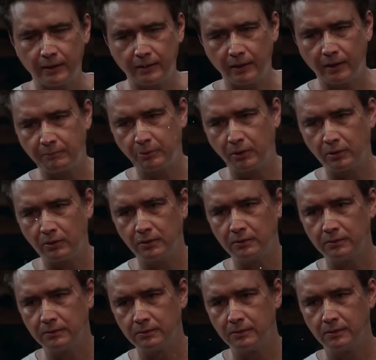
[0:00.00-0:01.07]
at
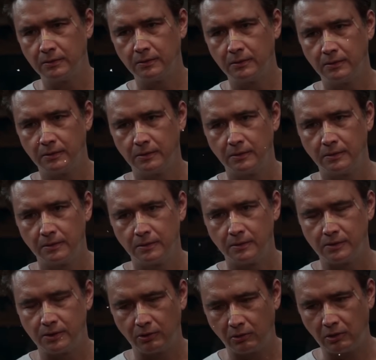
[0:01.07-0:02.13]
ibalato na lang raw sa kanya
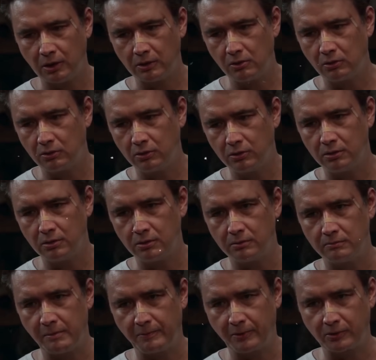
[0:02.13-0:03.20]
yon sa ad ni rigor.